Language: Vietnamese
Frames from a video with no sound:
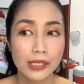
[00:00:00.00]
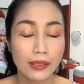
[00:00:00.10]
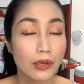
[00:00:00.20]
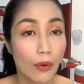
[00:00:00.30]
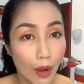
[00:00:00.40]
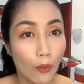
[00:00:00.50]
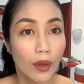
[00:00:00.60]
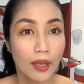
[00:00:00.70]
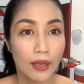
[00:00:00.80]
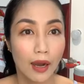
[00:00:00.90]
sang châu Âu.
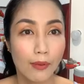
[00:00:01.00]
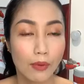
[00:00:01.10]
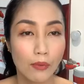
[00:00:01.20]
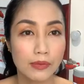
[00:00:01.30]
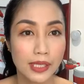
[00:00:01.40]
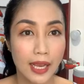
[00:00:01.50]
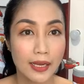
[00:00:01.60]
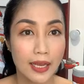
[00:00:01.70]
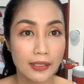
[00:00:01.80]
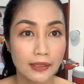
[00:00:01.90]
Ốc cũng sẽ
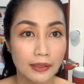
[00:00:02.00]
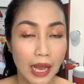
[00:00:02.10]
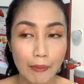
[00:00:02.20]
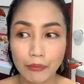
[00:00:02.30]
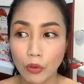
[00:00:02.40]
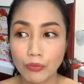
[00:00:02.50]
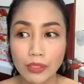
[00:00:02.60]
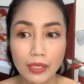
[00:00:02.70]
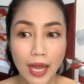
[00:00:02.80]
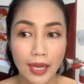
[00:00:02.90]
đến thăm cũng
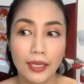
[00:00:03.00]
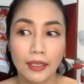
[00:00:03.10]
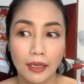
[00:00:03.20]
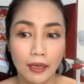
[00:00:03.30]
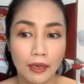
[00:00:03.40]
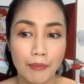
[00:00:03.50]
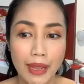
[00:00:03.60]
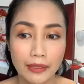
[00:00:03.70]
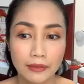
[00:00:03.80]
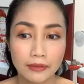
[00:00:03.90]
như là uh,
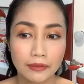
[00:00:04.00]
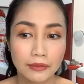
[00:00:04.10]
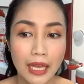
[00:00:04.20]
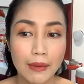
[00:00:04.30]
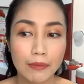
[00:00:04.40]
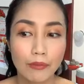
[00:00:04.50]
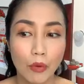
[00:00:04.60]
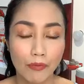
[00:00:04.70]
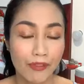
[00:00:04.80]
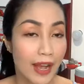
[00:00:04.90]
mang thêm
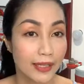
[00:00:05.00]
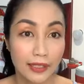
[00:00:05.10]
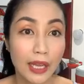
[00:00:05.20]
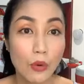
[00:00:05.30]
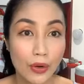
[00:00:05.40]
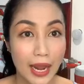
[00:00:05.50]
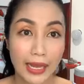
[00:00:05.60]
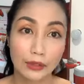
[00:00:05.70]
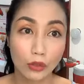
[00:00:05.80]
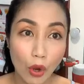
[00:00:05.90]
một vài những cái nguồn
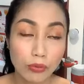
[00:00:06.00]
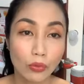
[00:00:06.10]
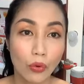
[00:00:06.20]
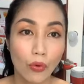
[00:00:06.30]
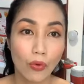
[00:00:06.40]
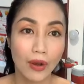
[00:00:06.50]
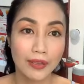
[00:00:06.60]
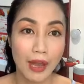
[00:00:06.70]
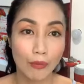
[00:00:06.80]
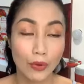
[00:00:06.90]
hàng tốt của
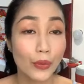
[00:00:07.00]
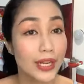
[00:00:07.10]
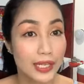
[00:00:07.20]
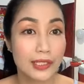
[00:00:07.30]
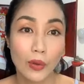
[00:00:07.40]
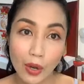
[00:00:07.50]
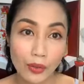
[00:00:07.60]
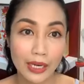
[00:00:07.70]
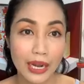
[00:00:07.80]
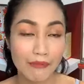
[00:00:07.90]
dòng nội địa châu
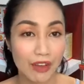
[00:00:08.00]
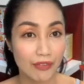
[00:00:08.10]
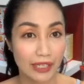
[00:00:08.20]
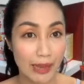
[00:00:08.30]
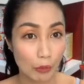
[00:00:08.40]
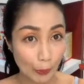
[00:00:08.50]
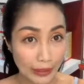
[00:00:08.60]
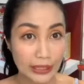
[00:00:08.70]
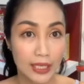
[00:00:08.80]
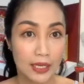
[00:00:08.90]
Âu để đem về Việt Nam của
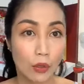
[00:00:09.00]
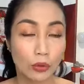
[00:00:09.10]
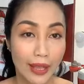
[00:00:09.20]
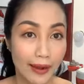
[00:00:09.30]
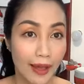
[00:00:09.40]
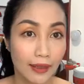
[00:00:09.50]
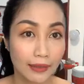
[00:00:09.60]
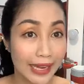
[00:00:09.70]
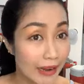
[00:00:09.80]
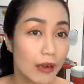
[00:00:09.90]
mình, cụ thể là
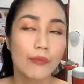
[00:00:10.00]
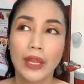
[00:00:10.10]
tại Đức